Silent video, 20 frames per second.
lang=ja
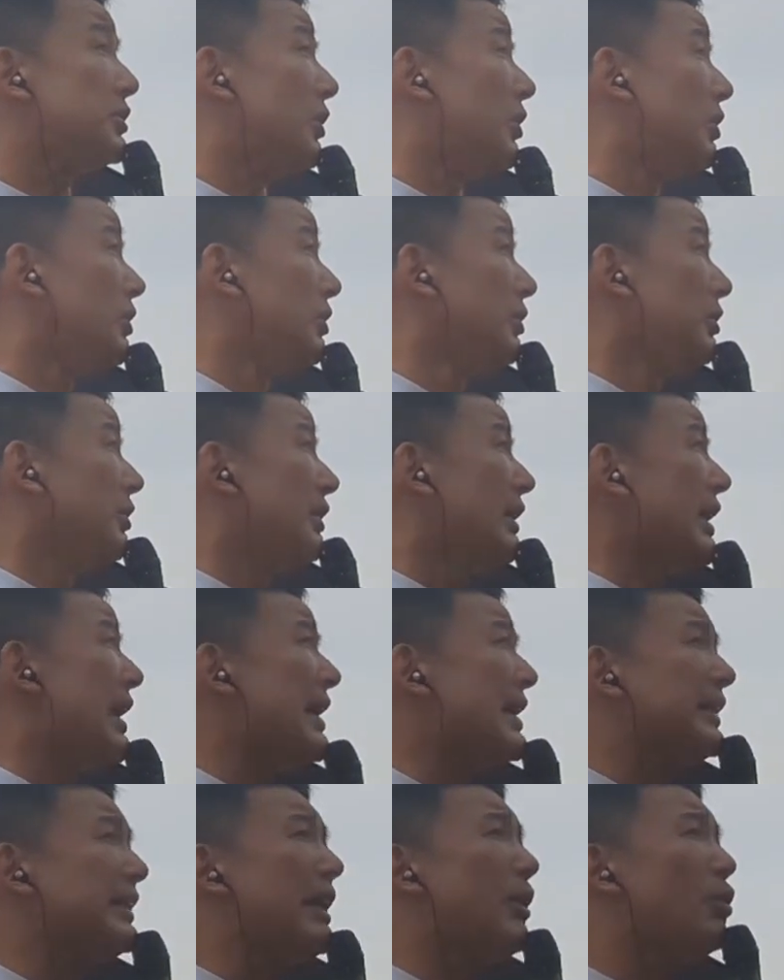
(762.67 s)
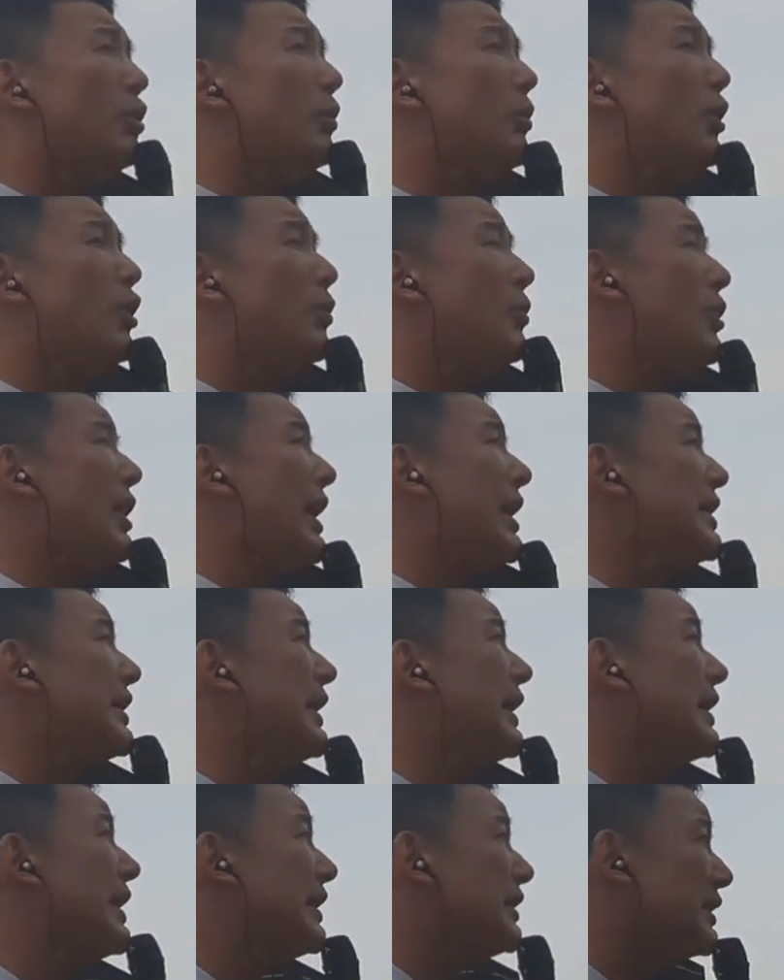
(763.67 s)
よあなたほぼほぼ関
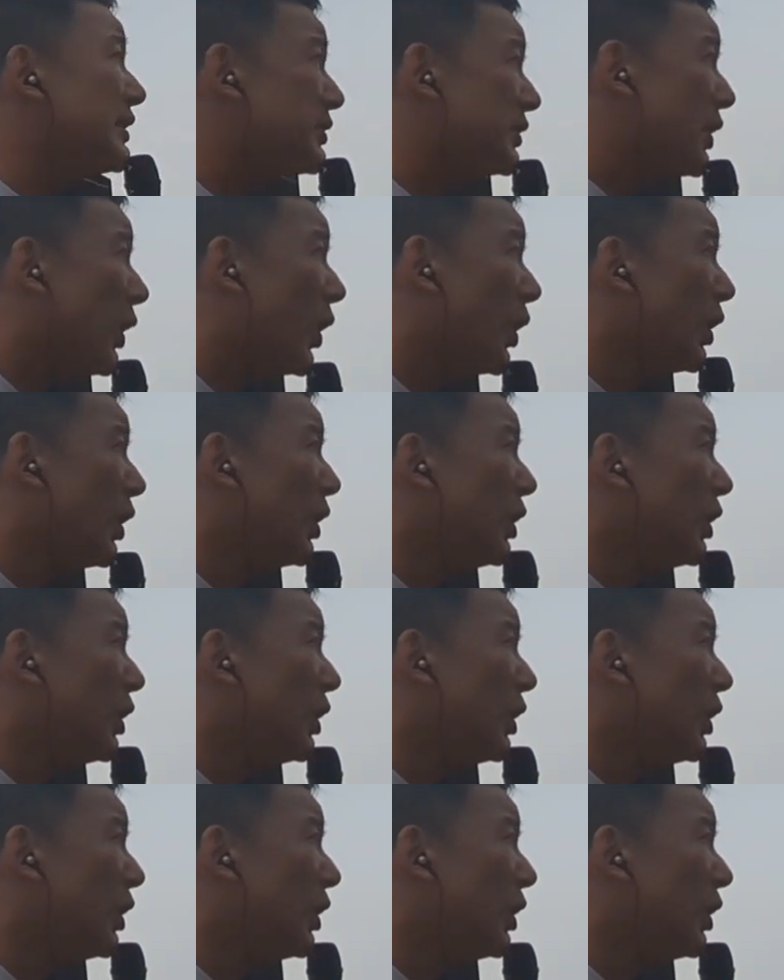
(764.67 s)
係ないんですよ